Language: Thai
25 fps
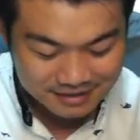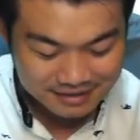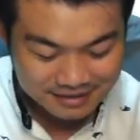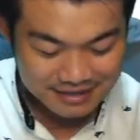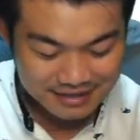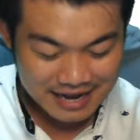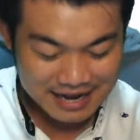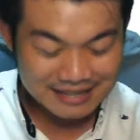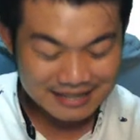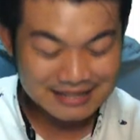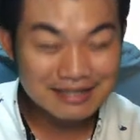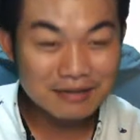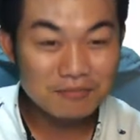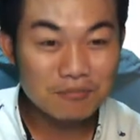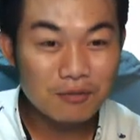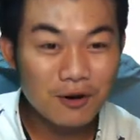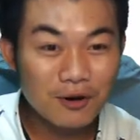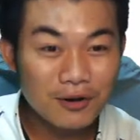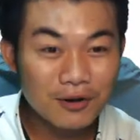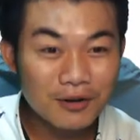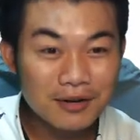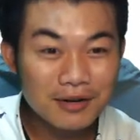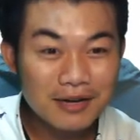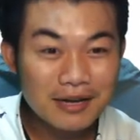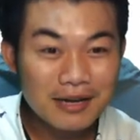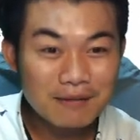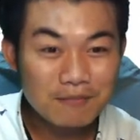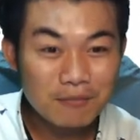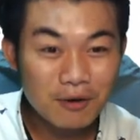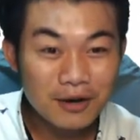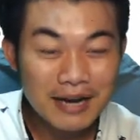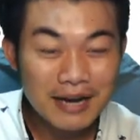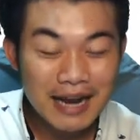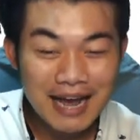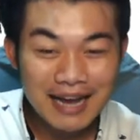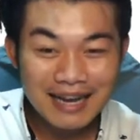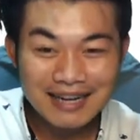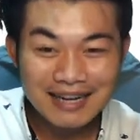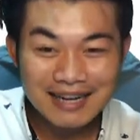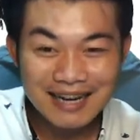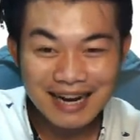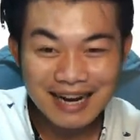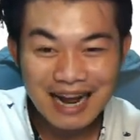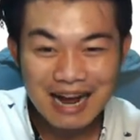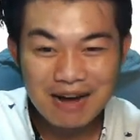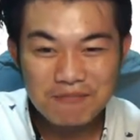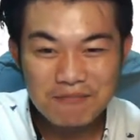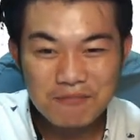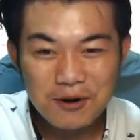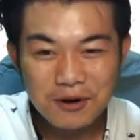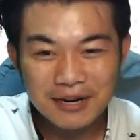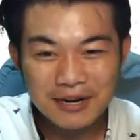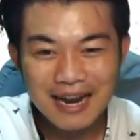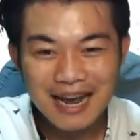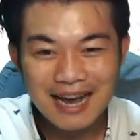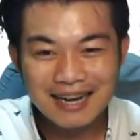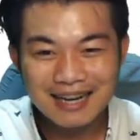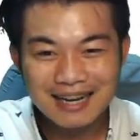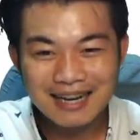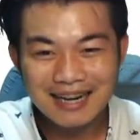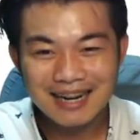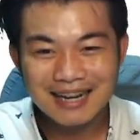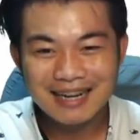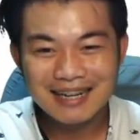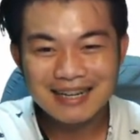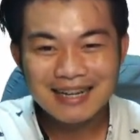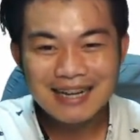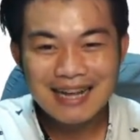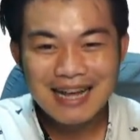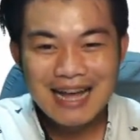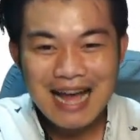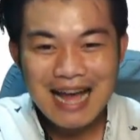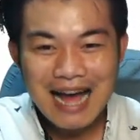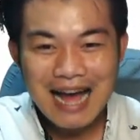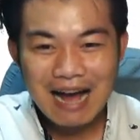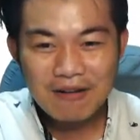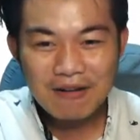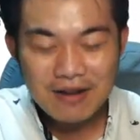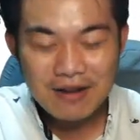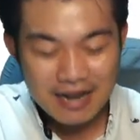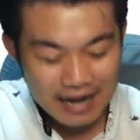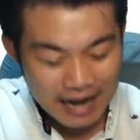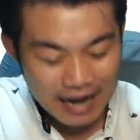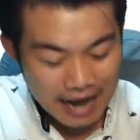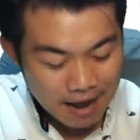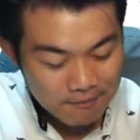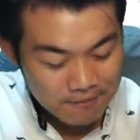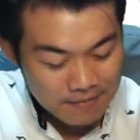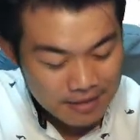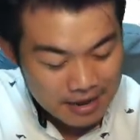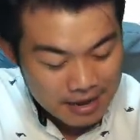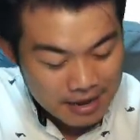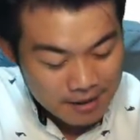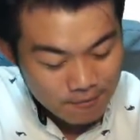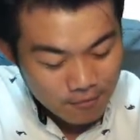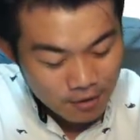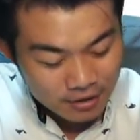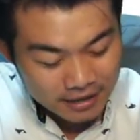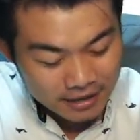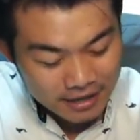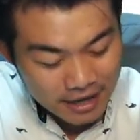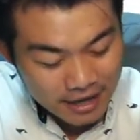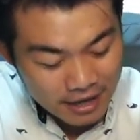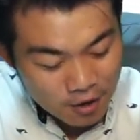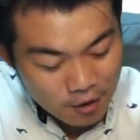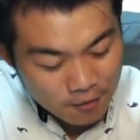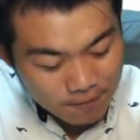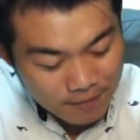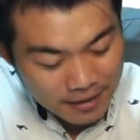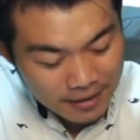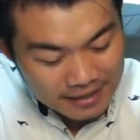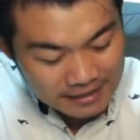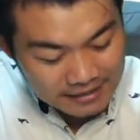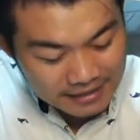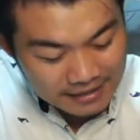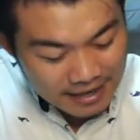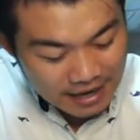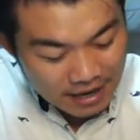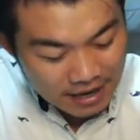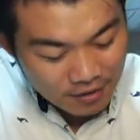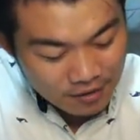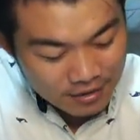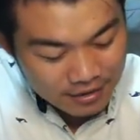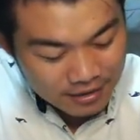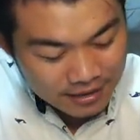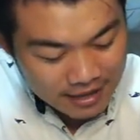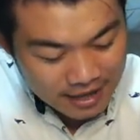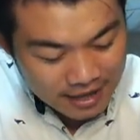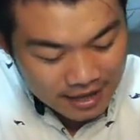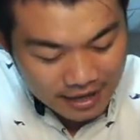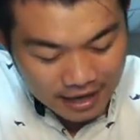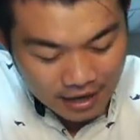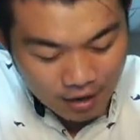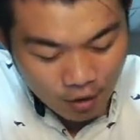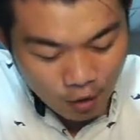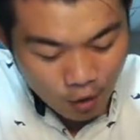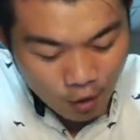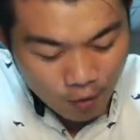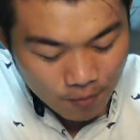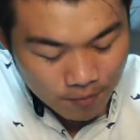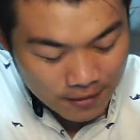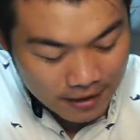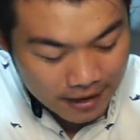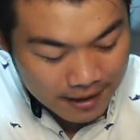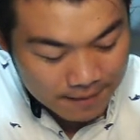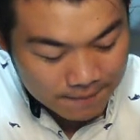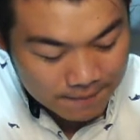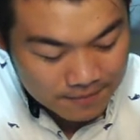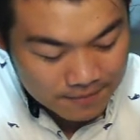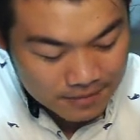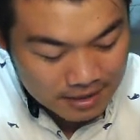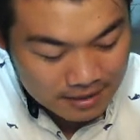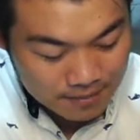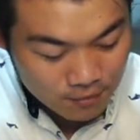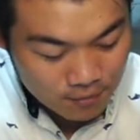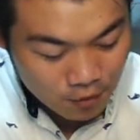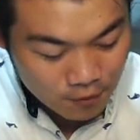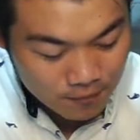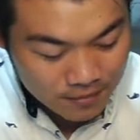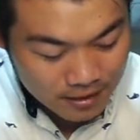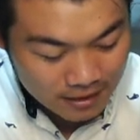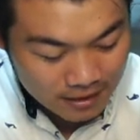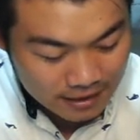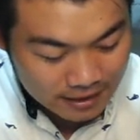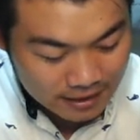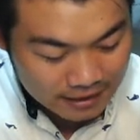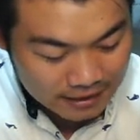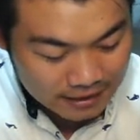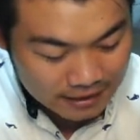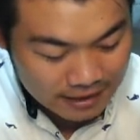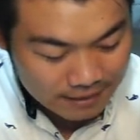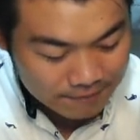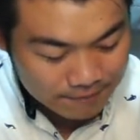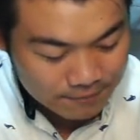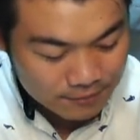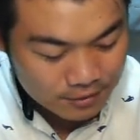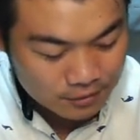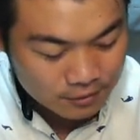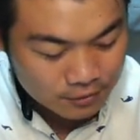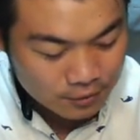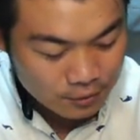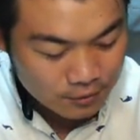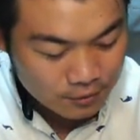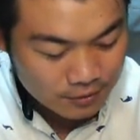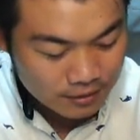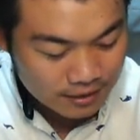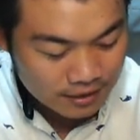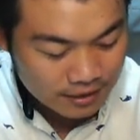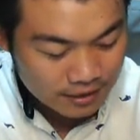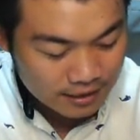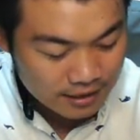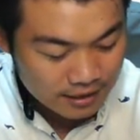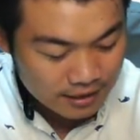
น่าจะพอพอได้นะครับ พอได้นะครับ เอาล่ะครับพอเขียนออกไปเสร็จแล้วก็เขียนให้ครบครับ มีโมเมนต์กระทำอยู่ตรงนี้